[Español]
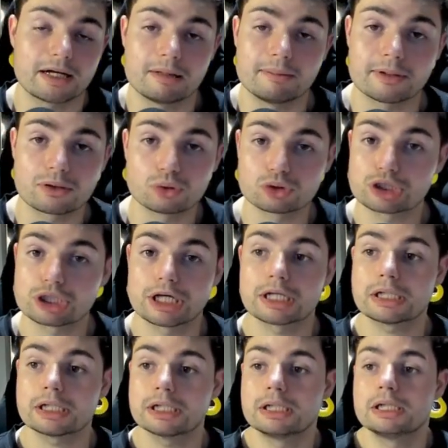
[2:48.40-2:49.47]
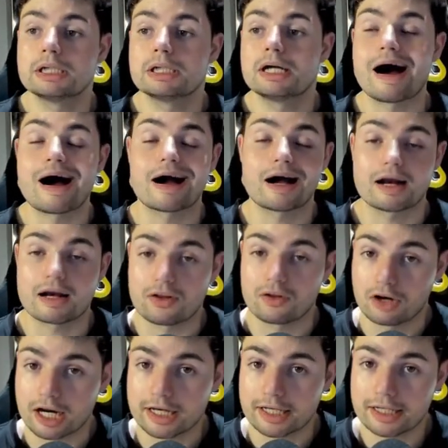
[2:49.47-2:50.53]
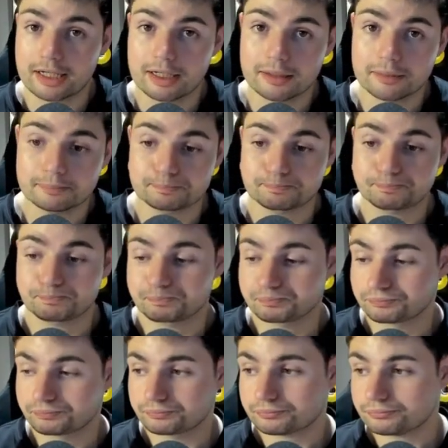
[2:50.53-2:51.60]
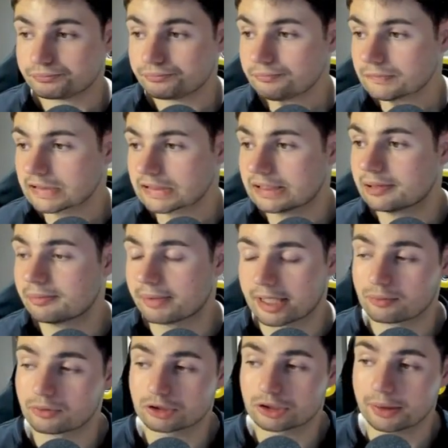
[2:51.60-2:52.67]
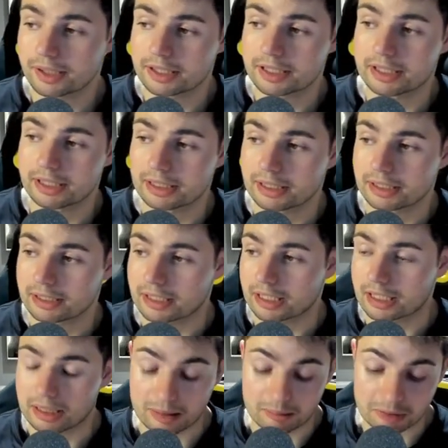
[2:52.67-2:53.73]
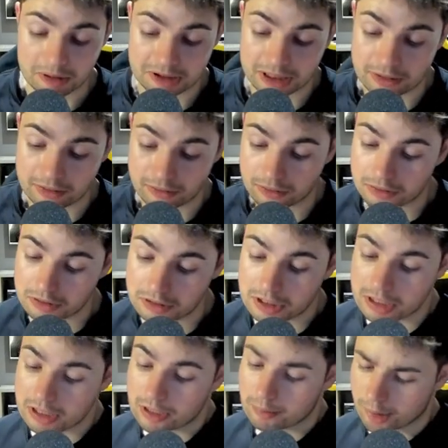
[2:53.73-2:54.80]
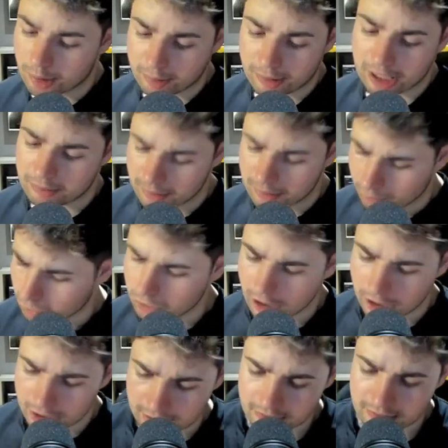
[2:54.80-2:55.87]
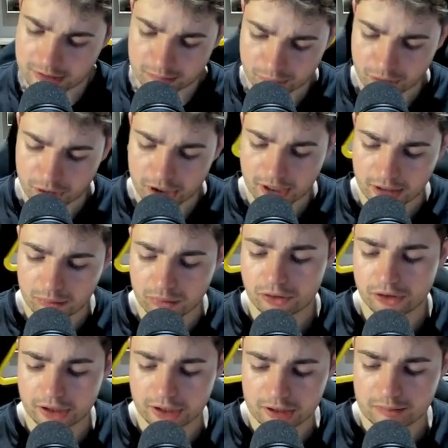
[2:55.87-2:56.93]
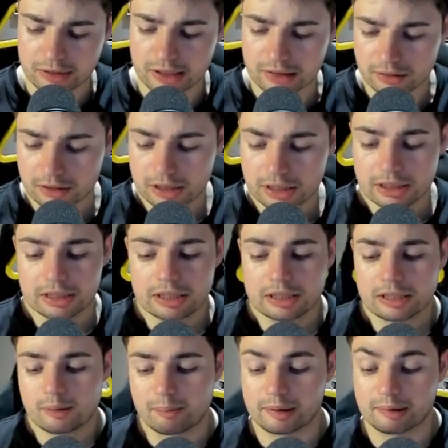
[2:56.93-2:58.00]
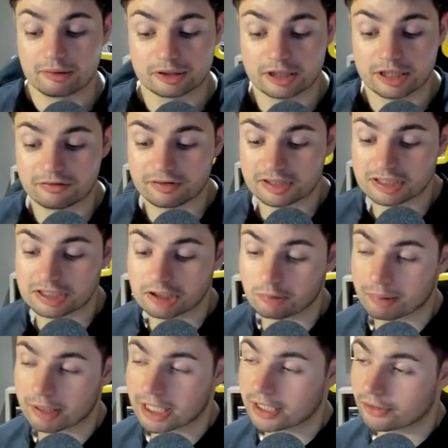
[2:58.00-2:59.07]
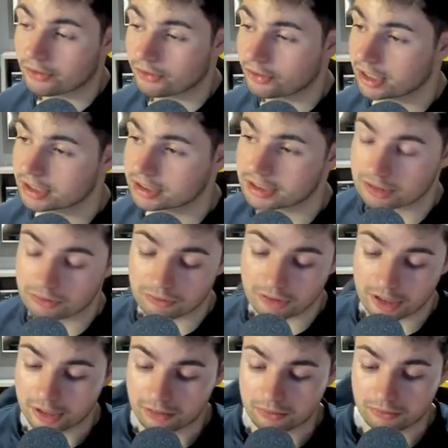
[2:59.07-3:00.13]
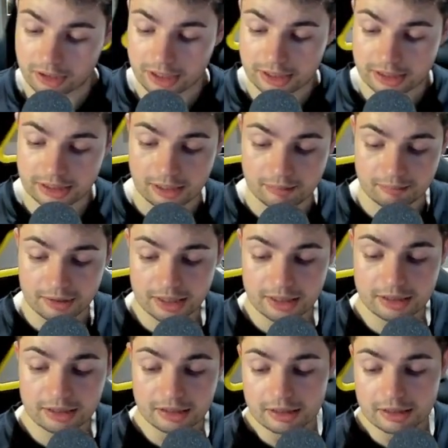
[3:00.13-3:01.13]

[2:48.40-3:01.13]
Leverkusen, han ganado la liga, y veremos a ver qué, acaba pasando, ¿no? Pero para mí una gran temporada del bueno de Grimaldo. Pivote defensivo para Rodri, sin duda ninguna aquí también.